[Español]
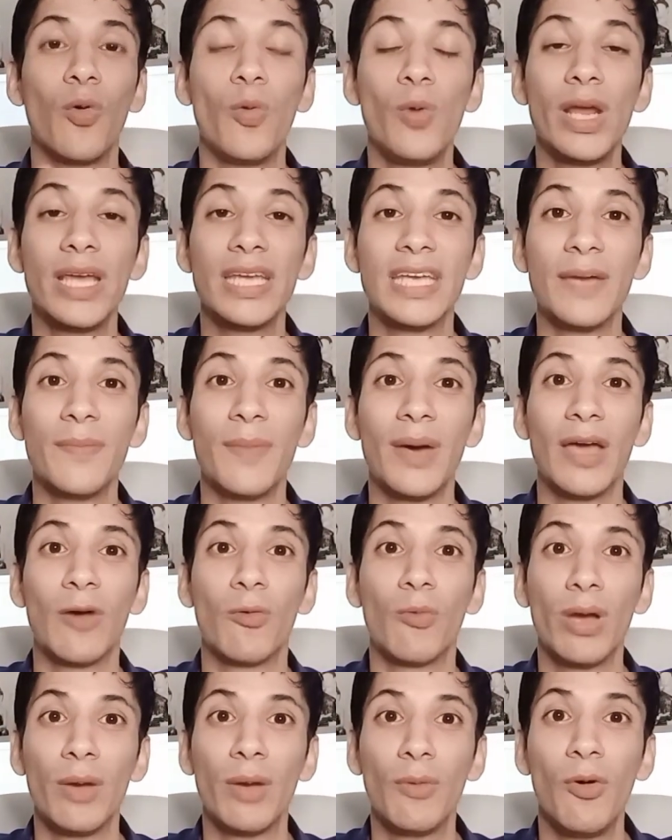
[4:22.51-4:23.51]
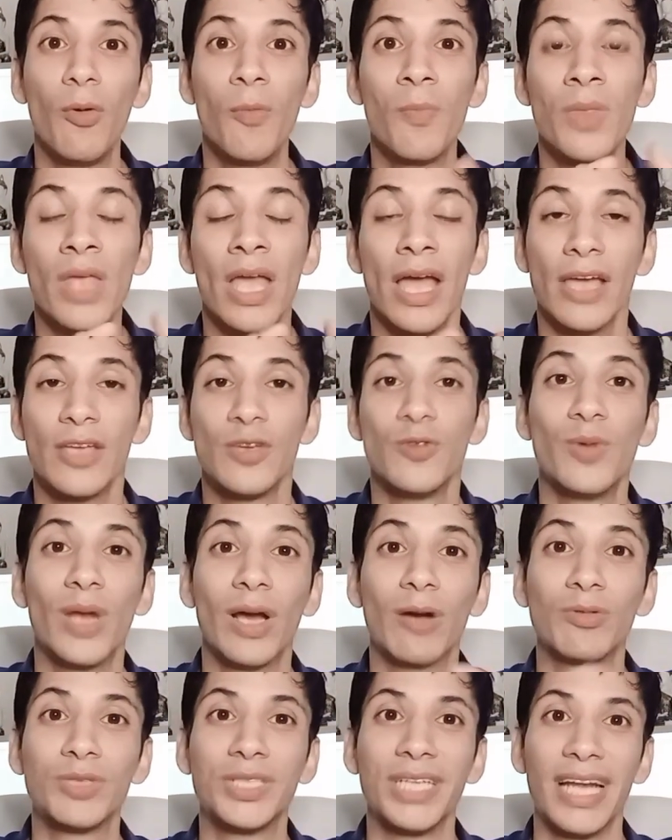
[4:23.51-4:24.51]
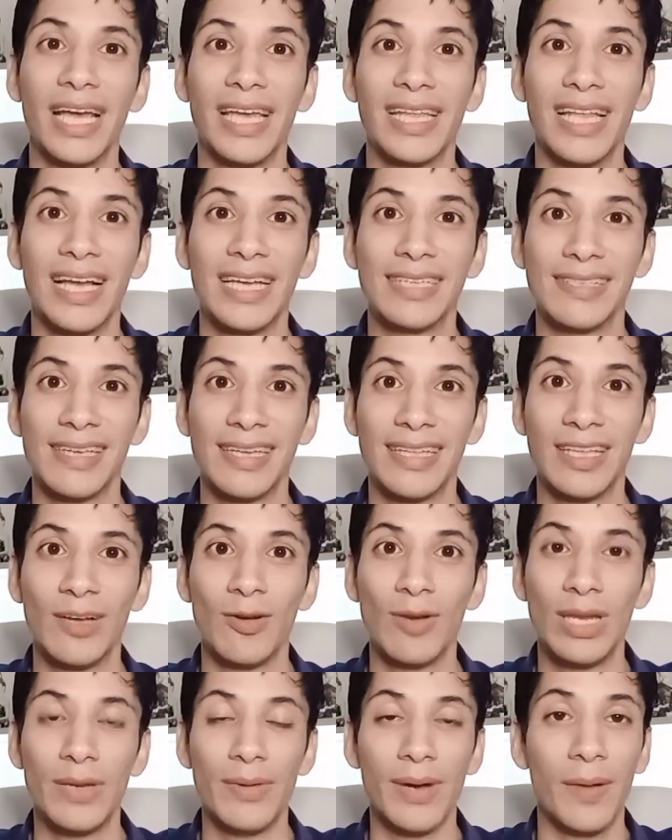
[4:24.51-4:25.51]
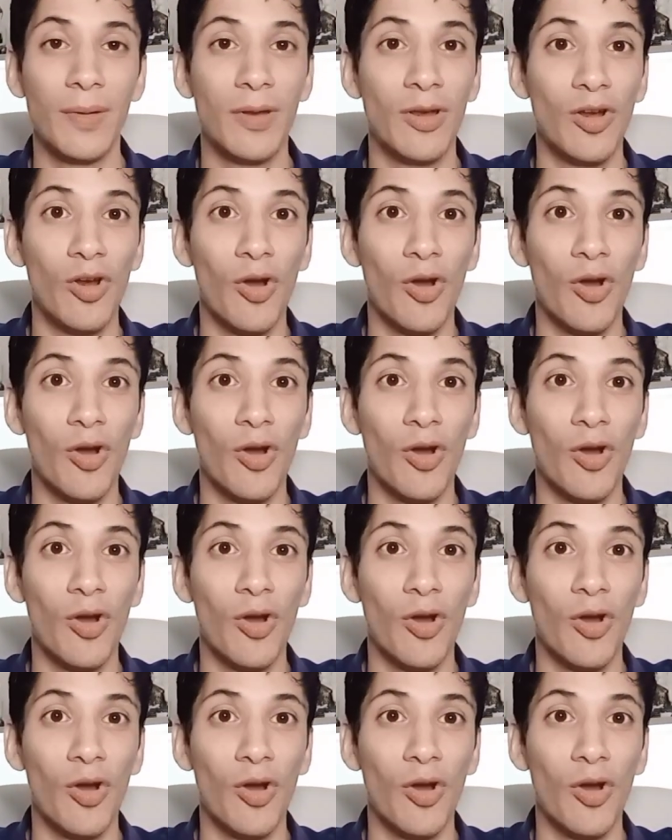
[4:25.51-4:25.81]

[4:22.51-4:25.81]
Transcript: una yema de huevo y una cucharadita de aceite de oliva.